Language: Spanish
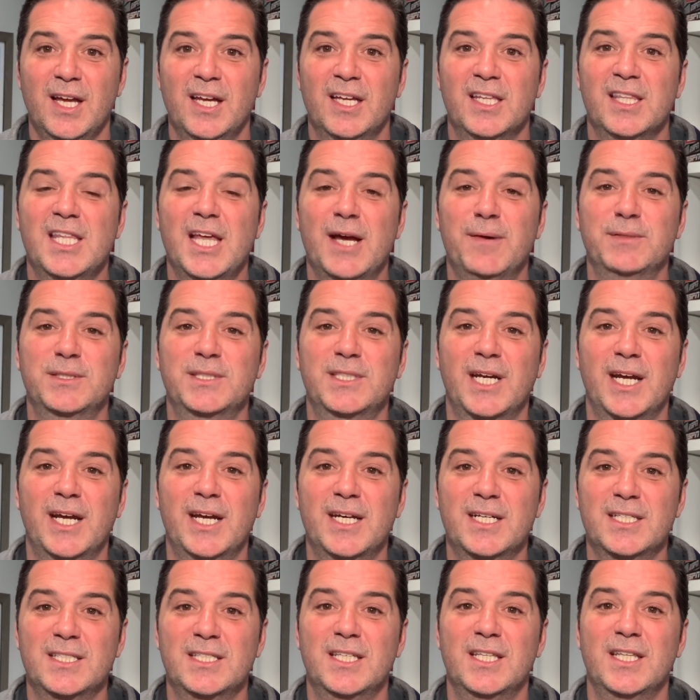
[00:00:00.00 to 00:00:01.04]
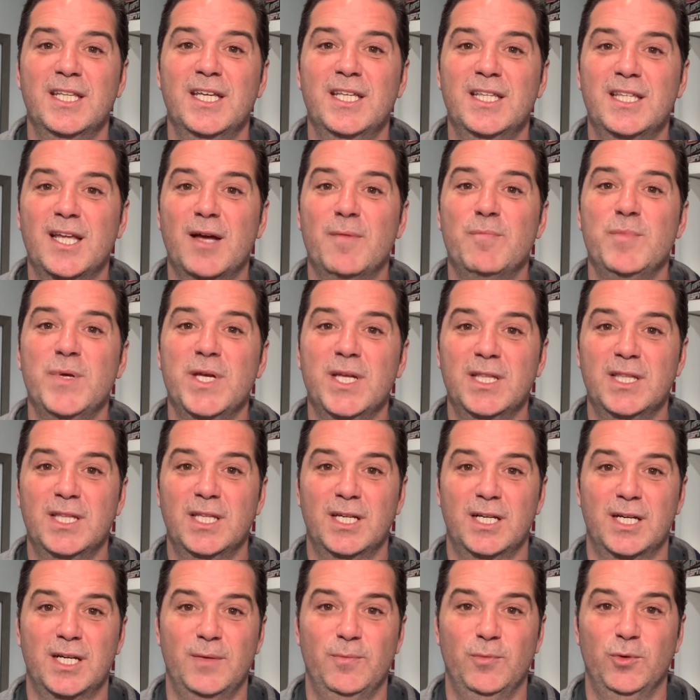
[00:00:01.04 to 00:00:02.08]
de abstraerse de este ambiente
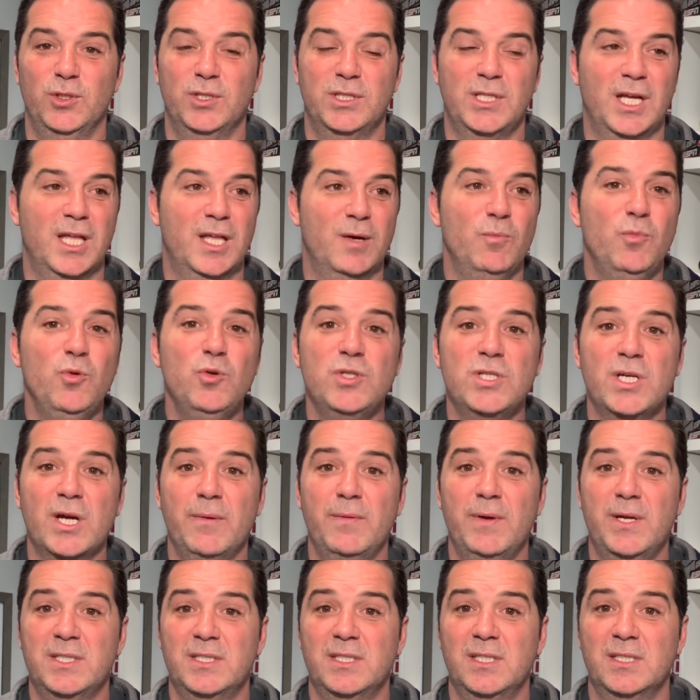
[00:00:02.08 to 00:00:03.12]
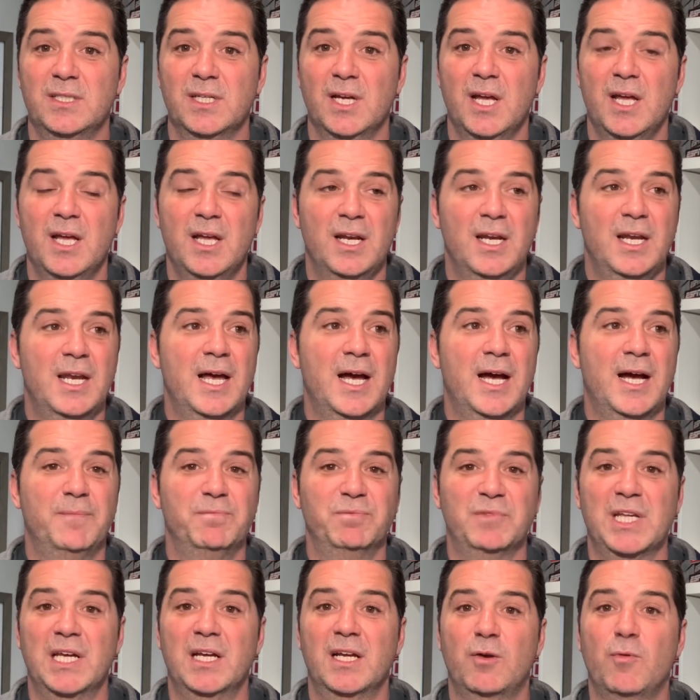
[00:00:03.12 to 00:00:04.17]
de remontada. Muchas veces
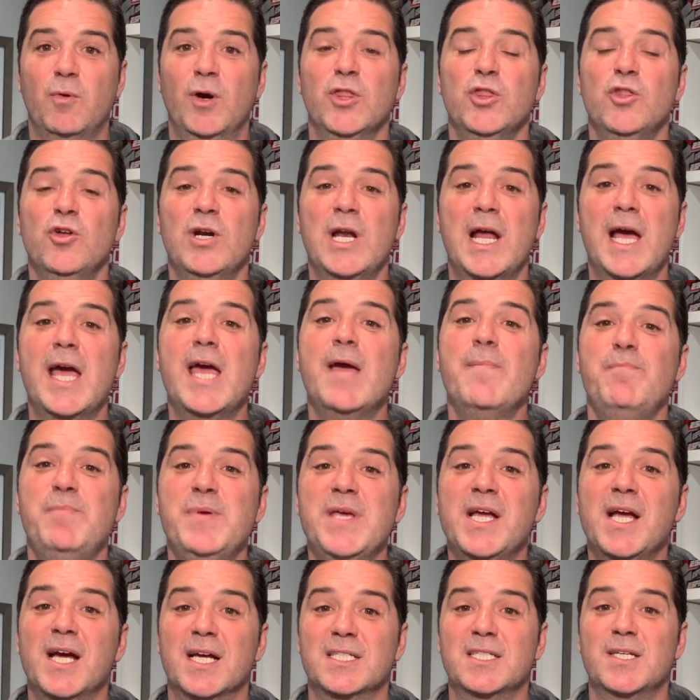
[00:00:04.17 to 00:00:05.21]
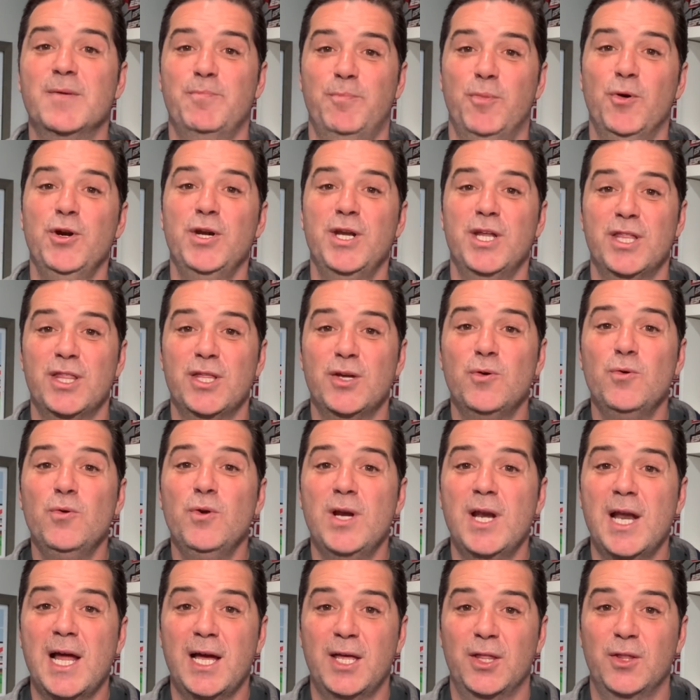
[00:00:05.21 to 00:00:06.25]
la, cuando la épica se pone de
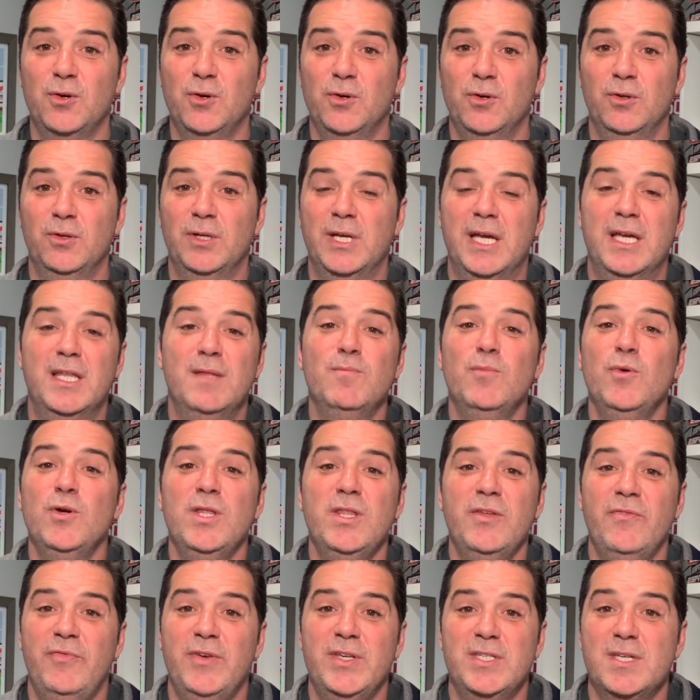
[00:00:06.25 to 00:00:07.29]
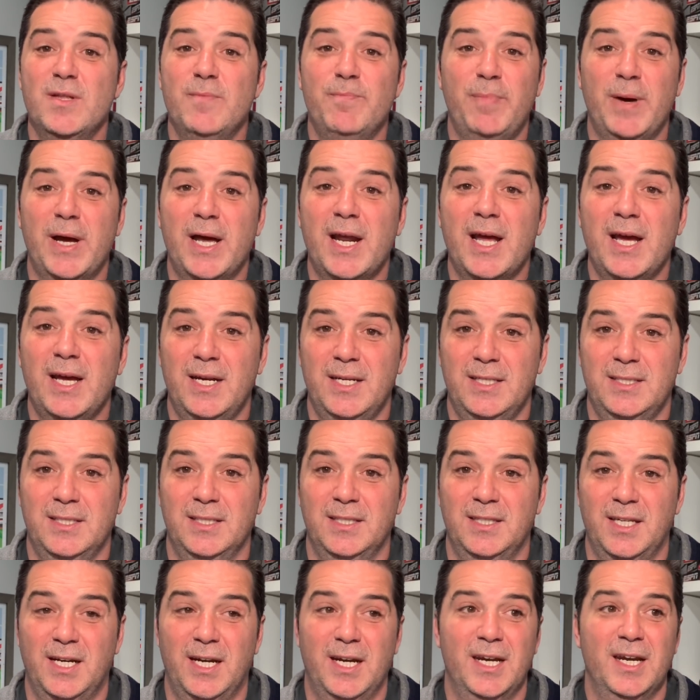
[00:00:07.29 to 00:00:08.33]
un lado es muy difícil parar ese
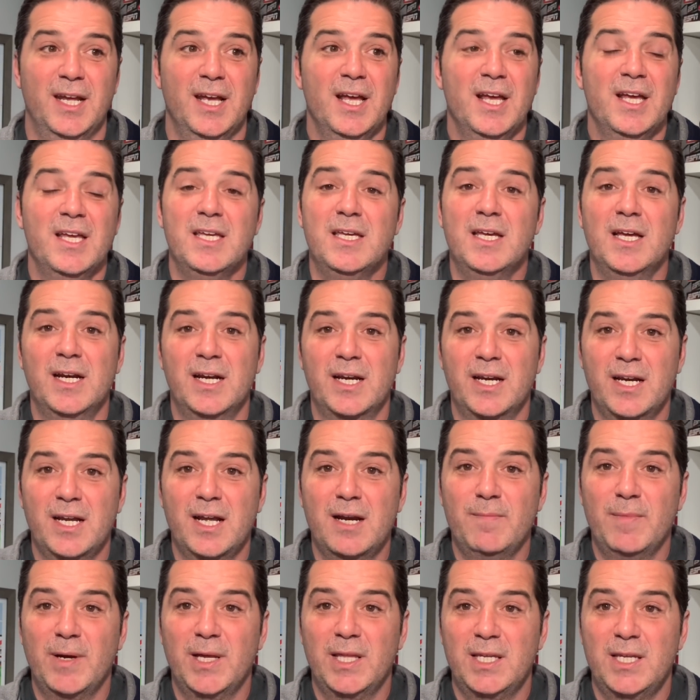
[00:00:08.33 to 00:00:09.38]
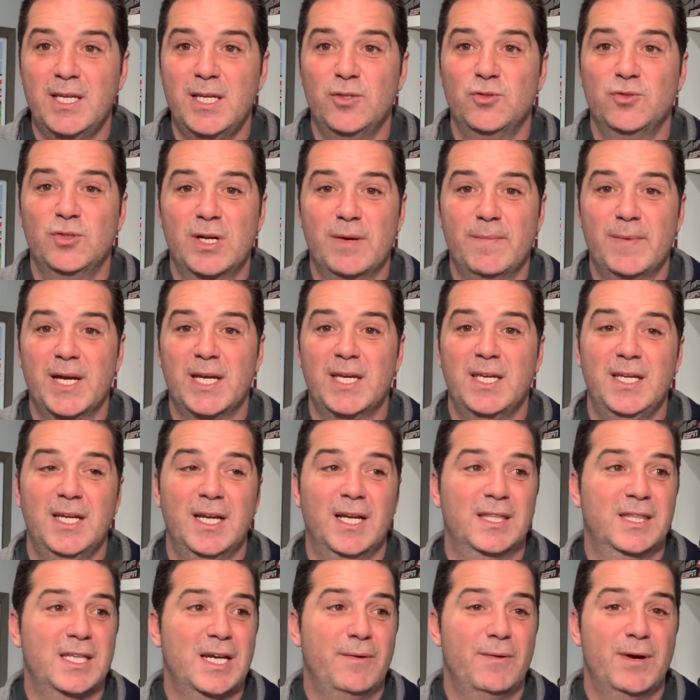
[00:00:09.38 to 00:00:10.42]
tren y el Real Madrid es una
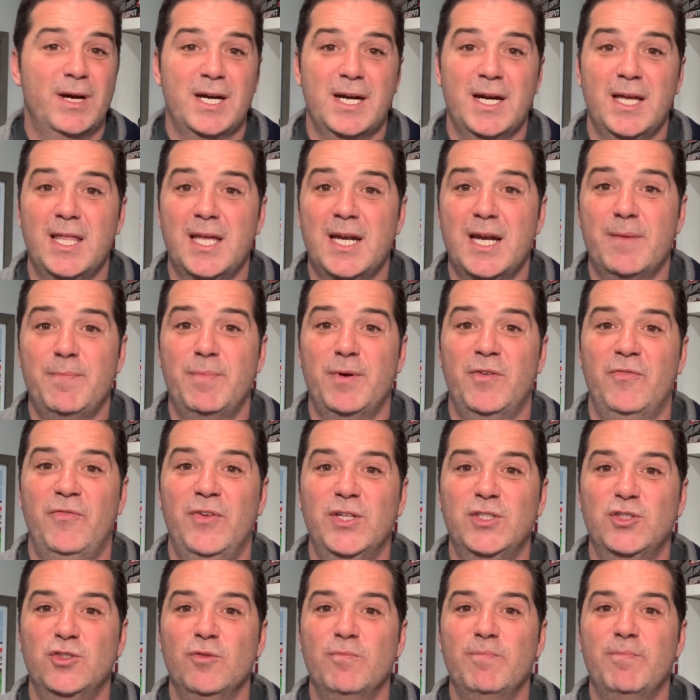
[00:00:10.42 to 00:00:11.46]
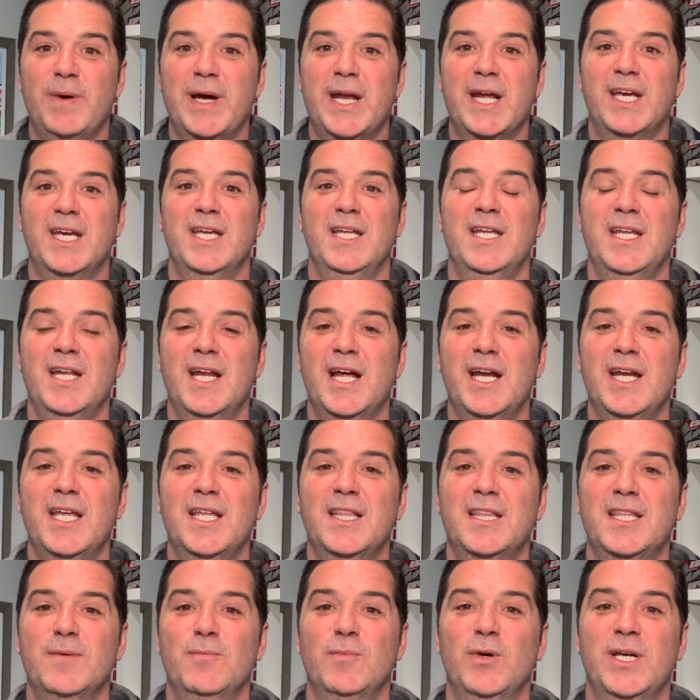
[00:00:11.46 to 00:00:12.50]
máquina trabajada a la perfección para generar
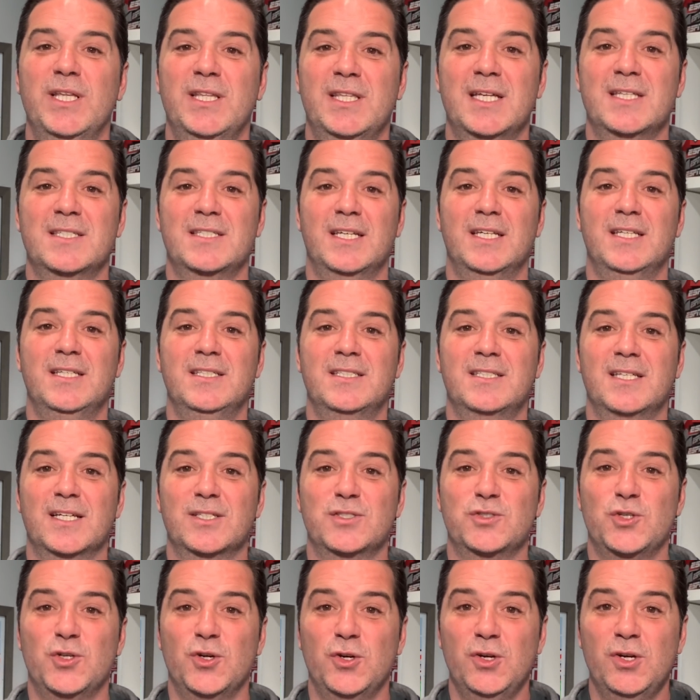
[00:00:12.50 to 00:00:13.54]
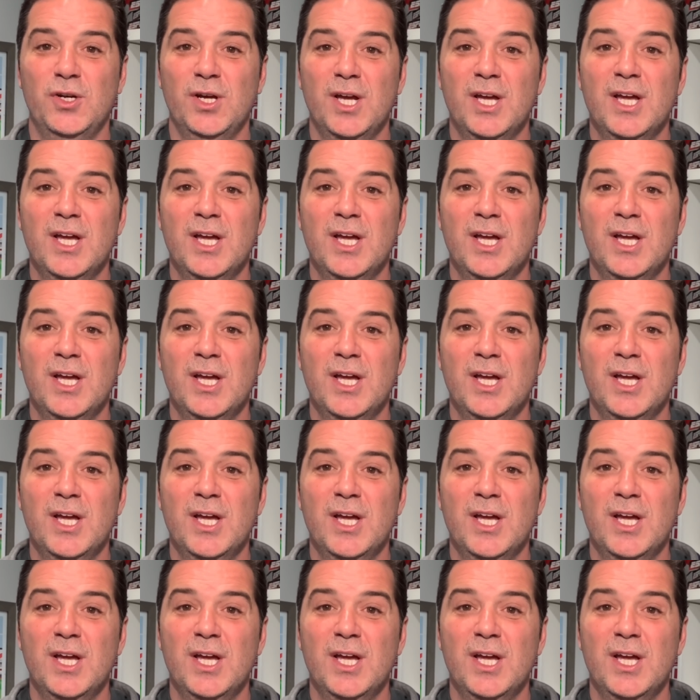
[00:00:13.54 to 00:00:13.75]
este, esta sensación